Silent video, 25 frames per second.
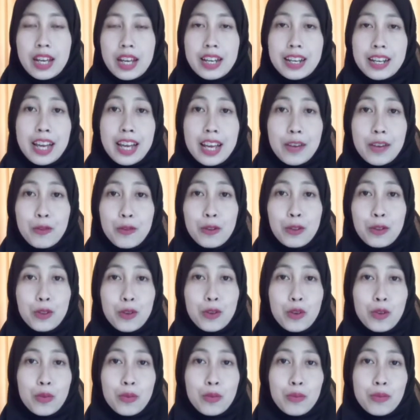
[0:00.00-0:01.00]
nah
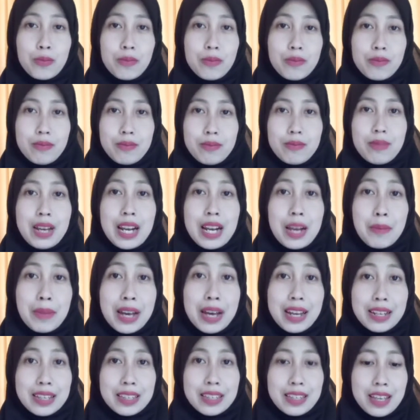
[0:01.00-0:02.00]
untuk malam
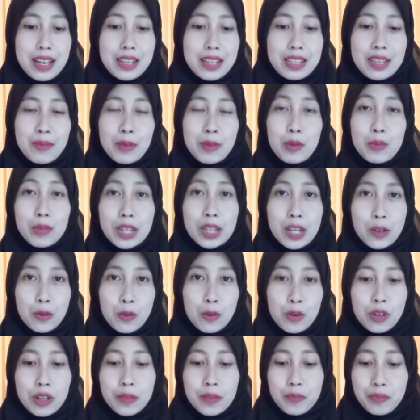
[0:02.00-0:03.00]
harinya sebelum
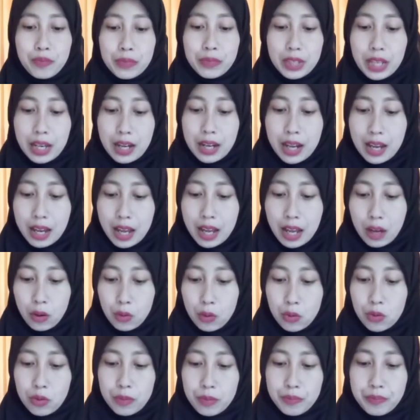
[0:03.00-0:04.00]
tidur kadang
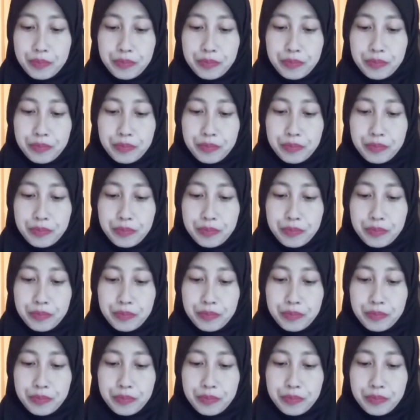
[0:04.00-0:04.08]
aku